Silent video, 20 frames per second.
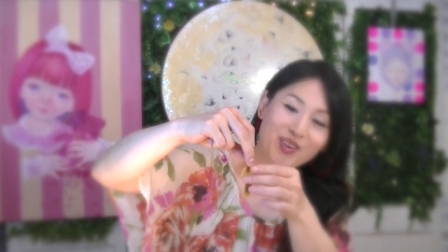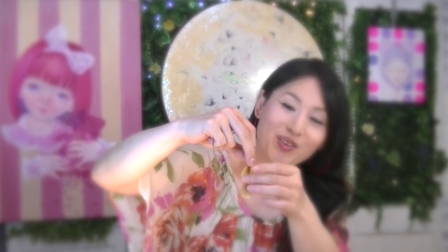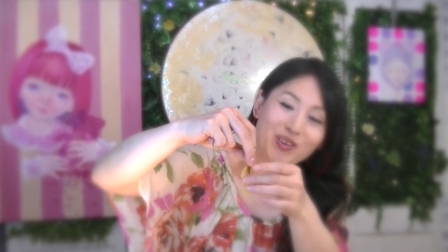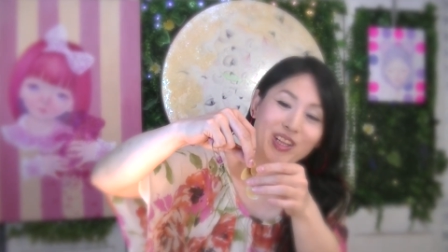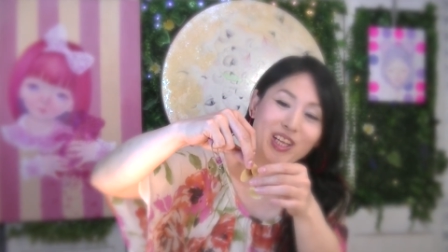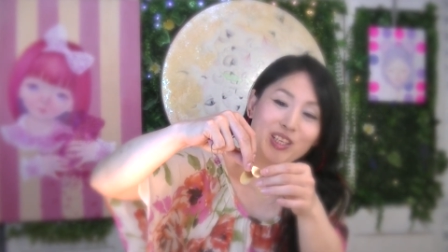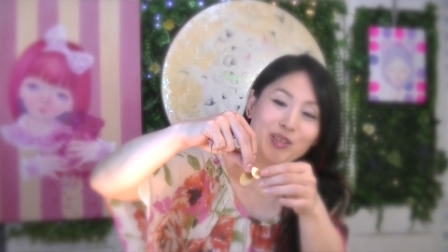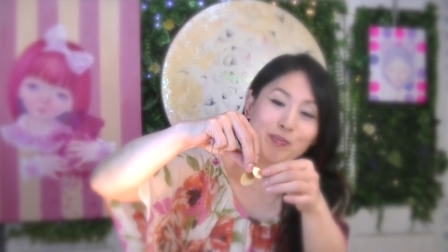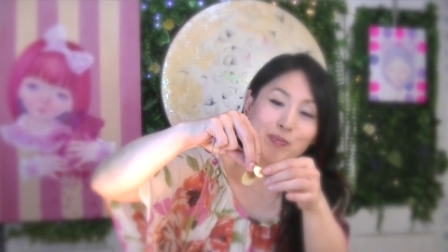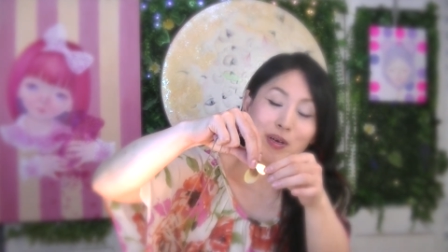同
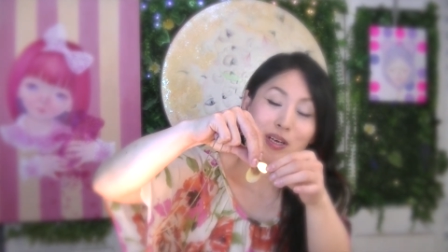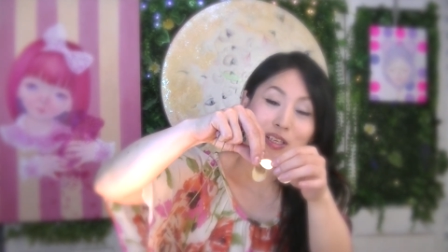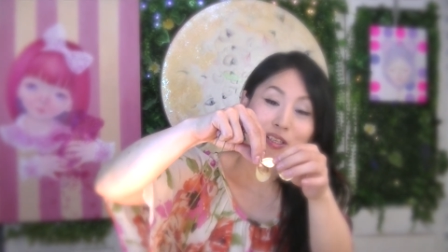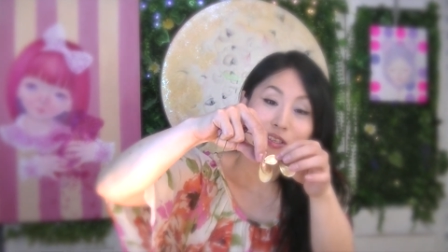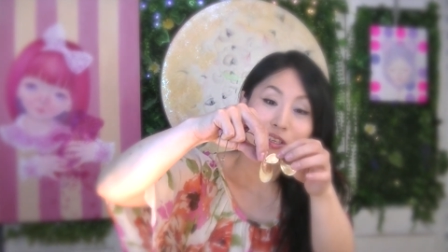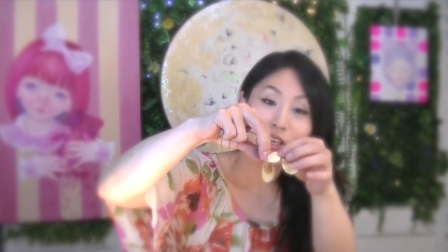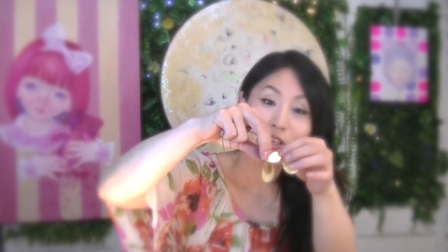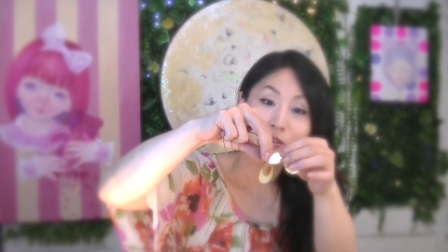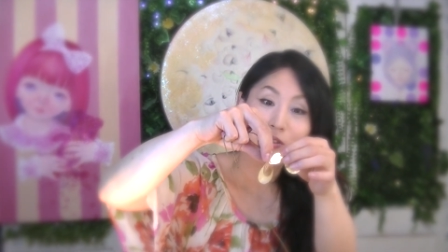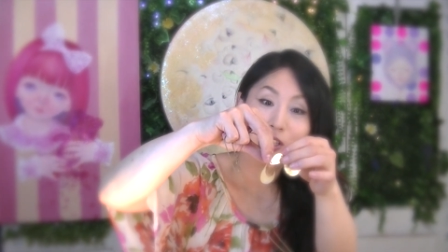じ
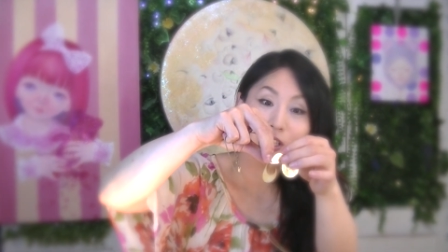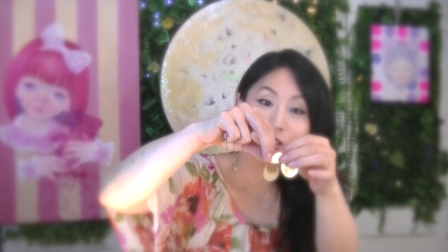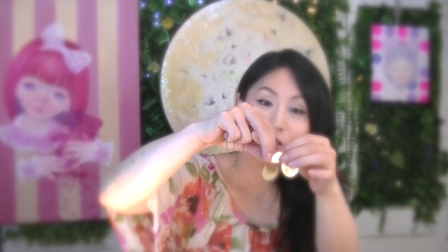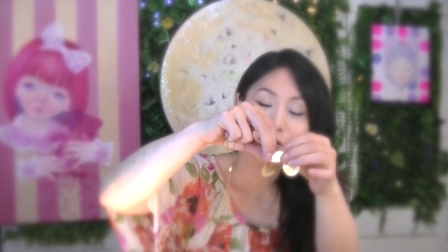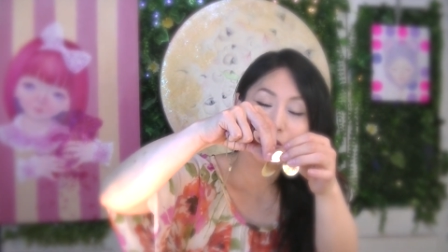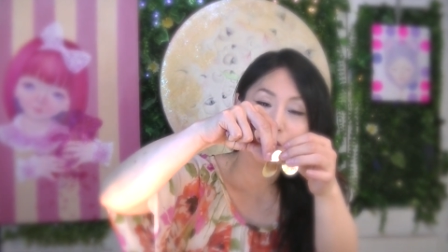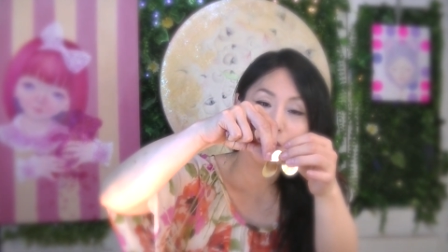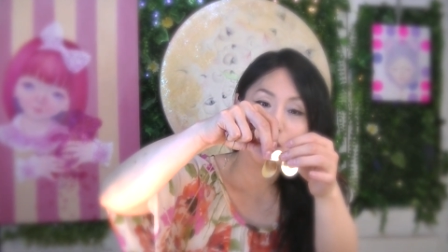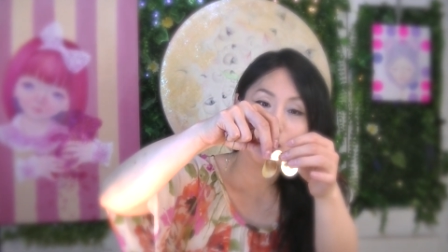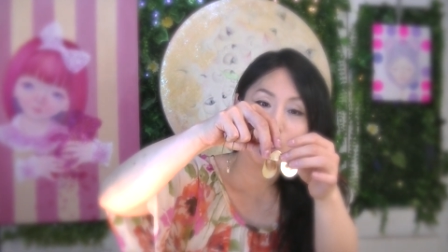パーツが2つ
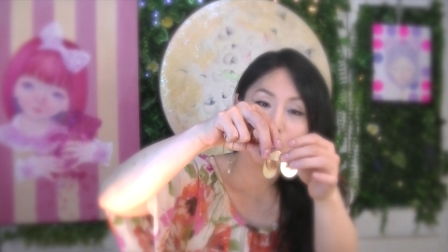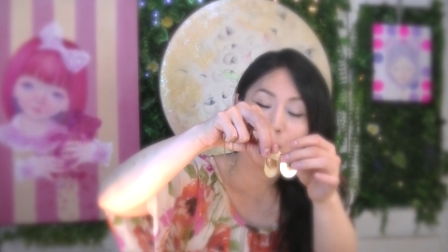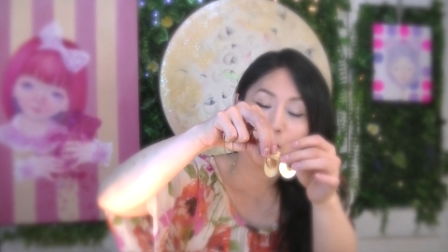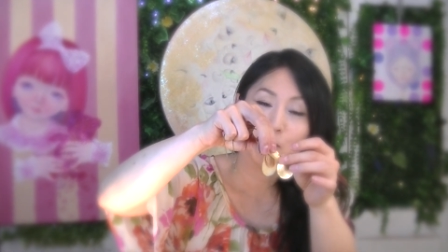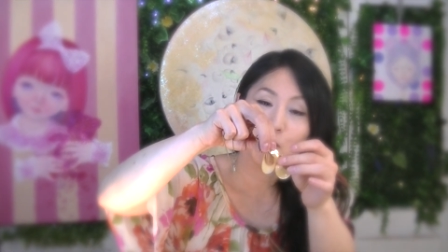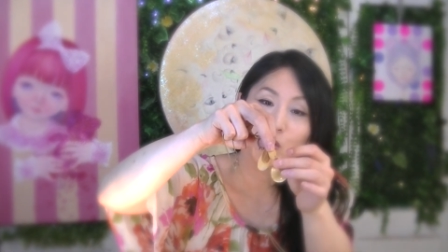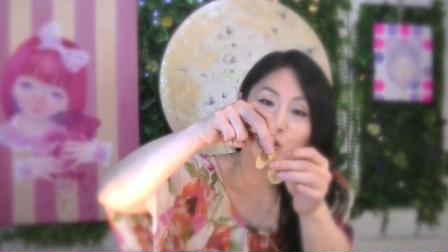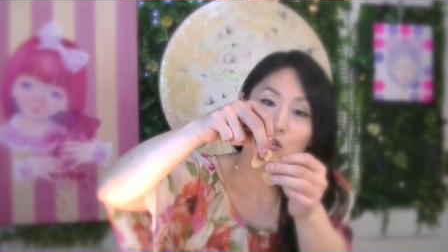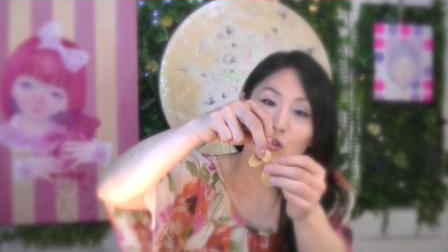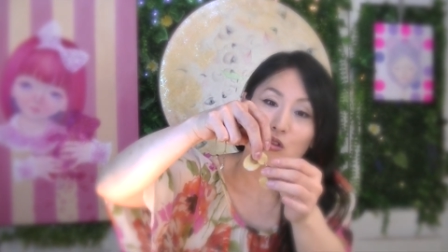ついてて、
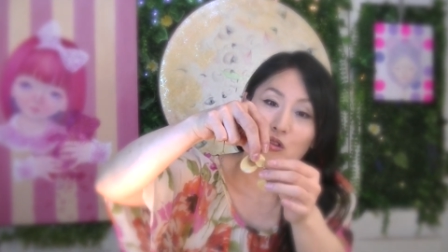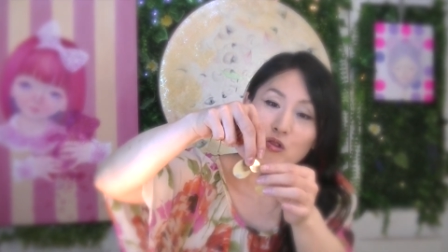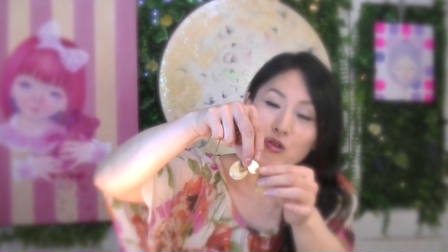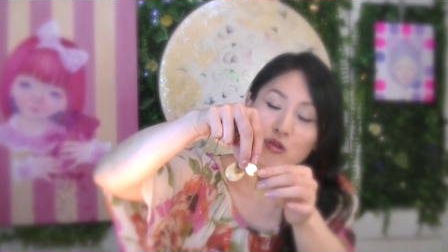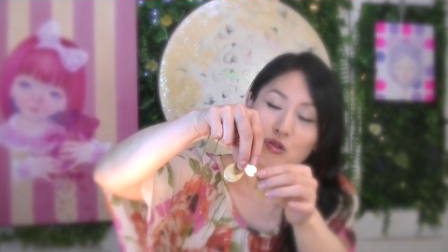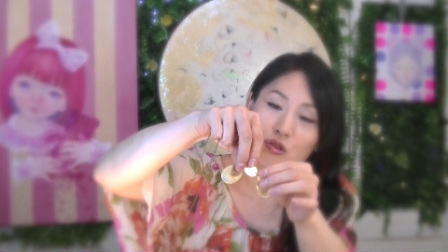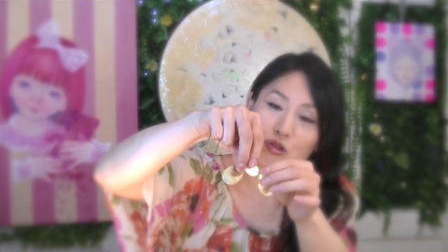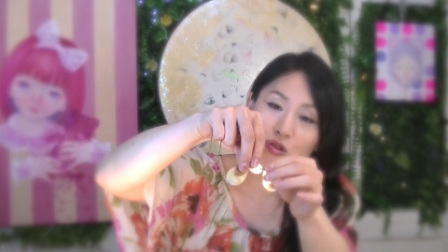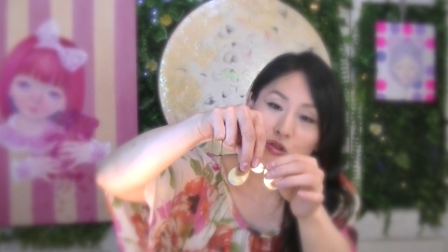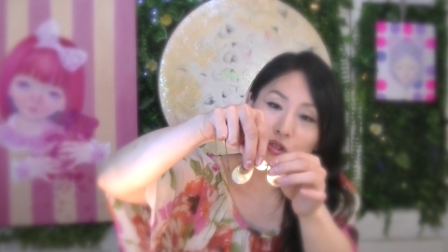もう1つ
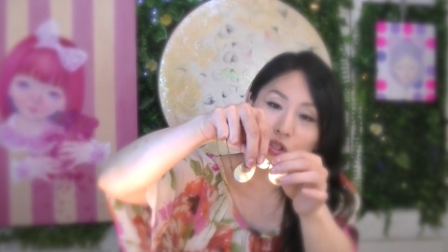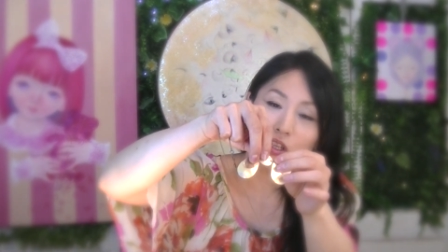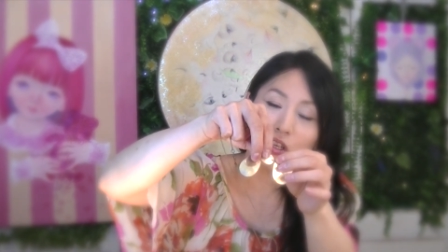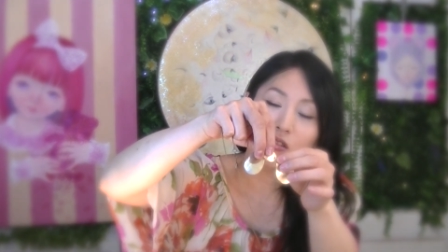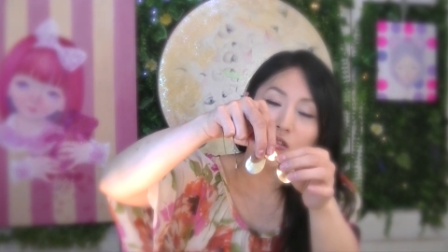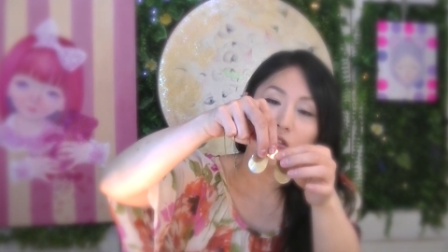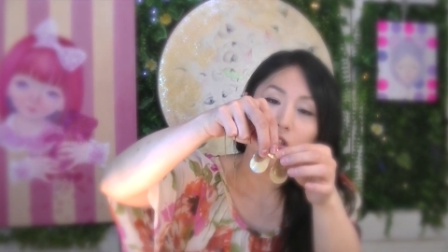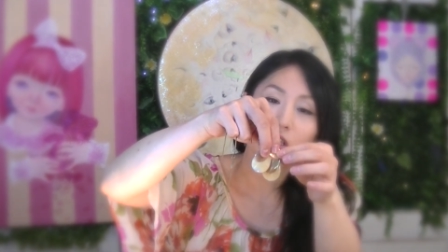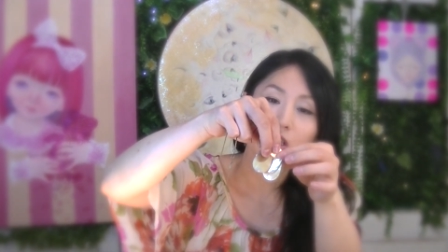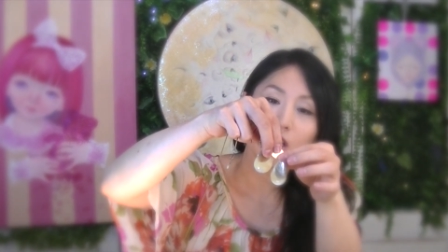ちょっとついて
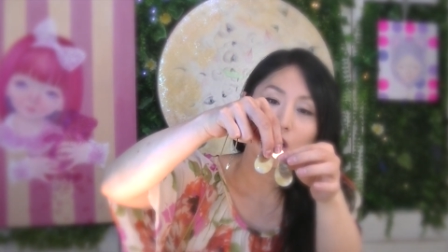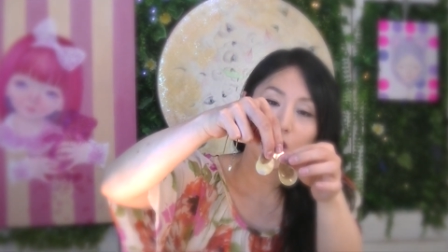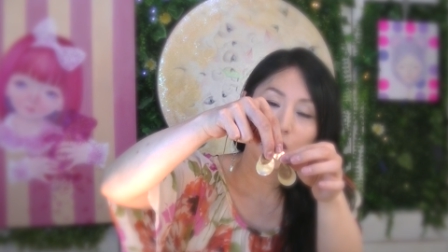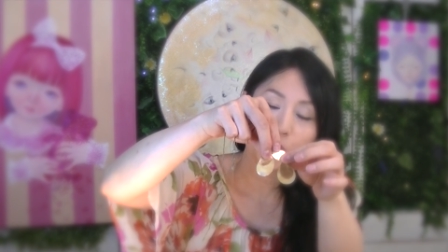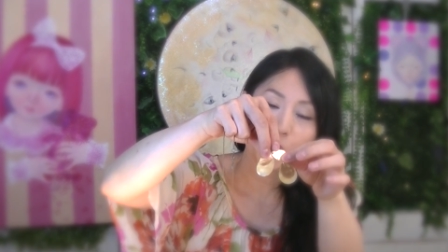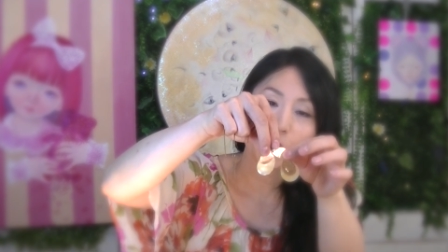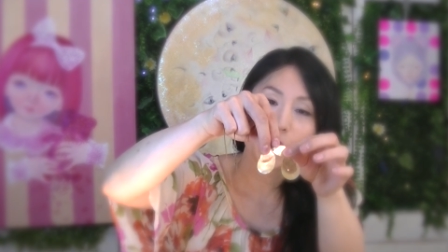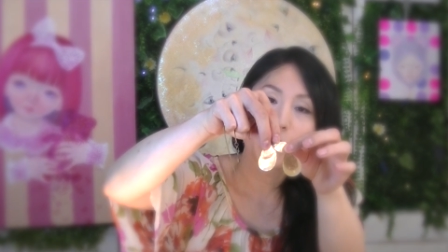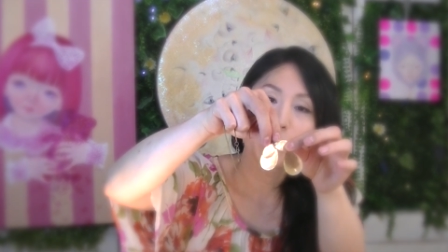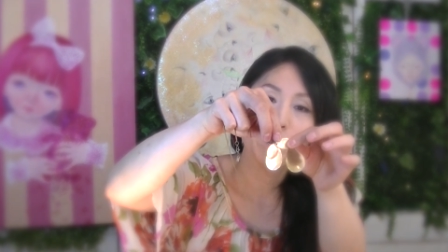るんですけれ
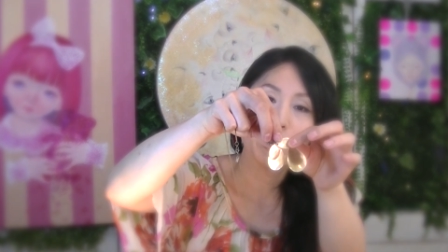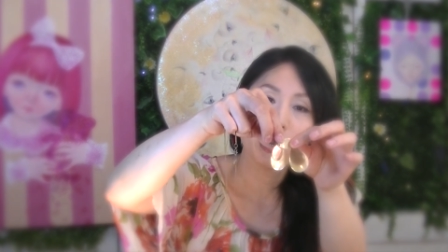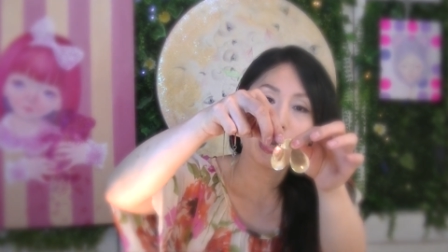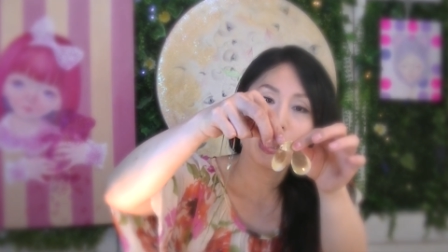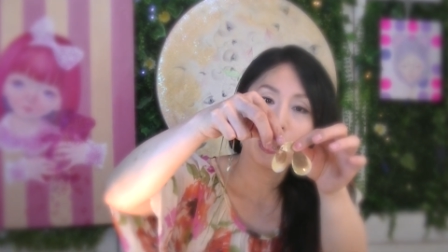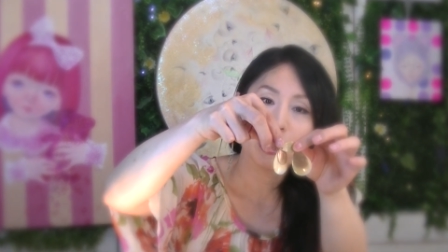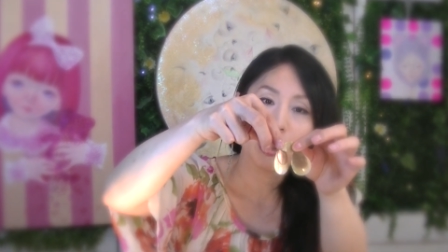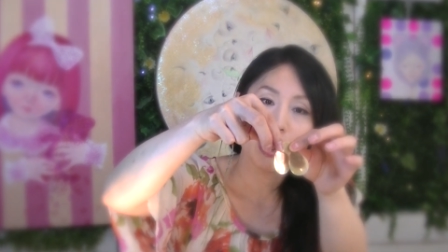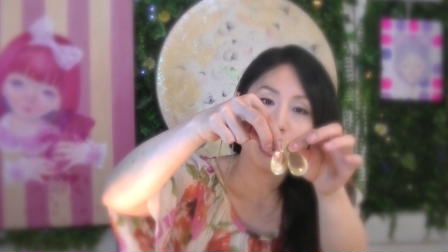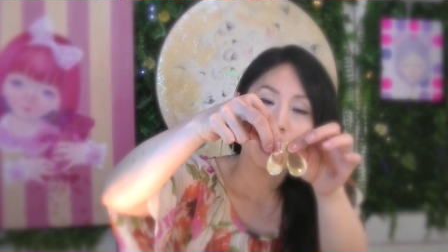ども、涙
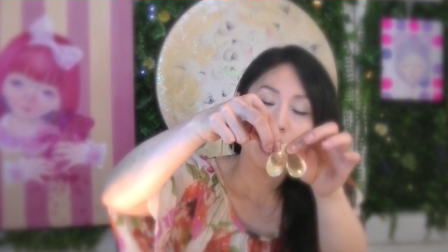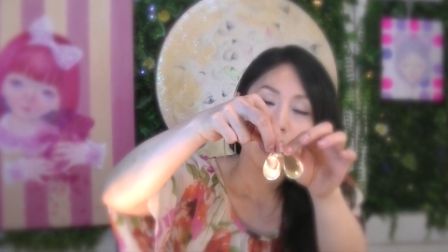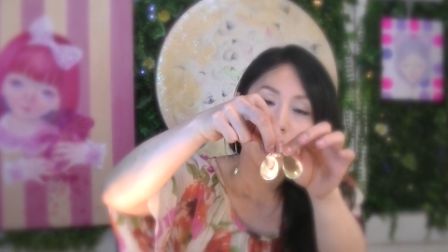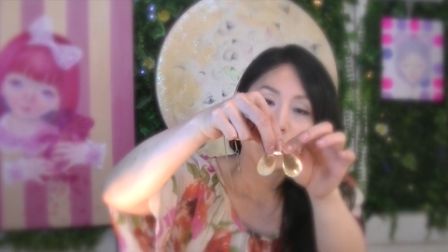型